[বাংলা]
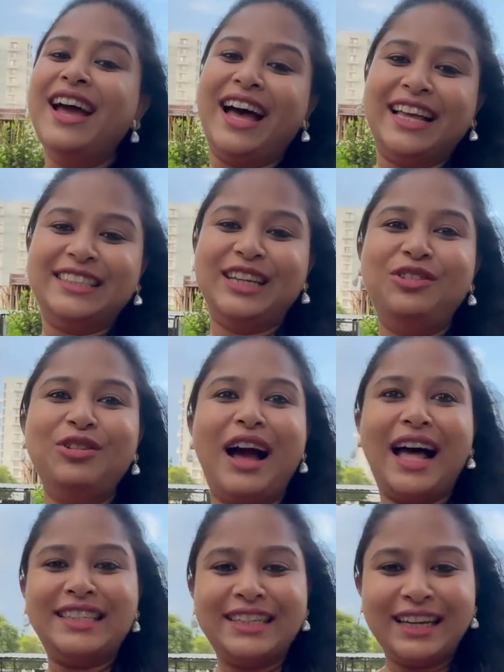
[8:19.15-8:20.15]
আর যেহেতু
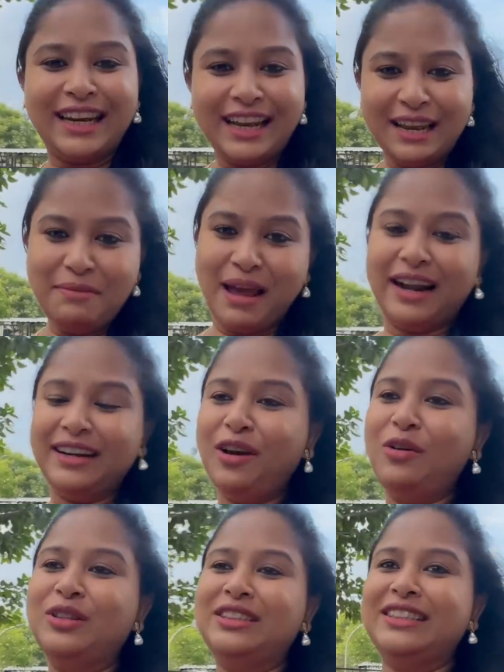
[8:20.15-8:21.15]
কাছেই মেলাটা
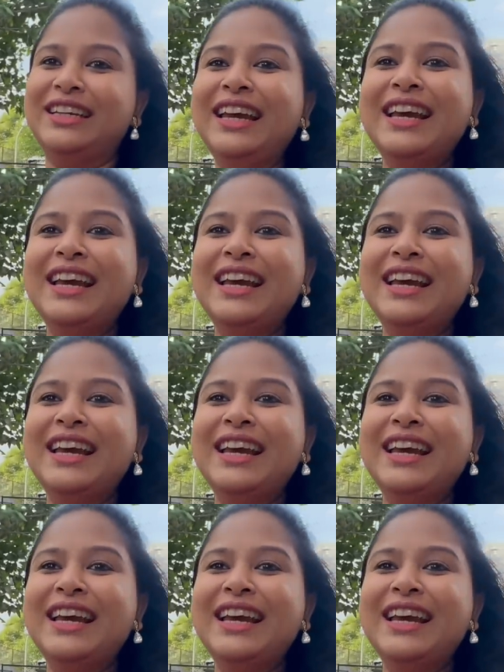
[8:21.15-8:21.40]
হচ্ছে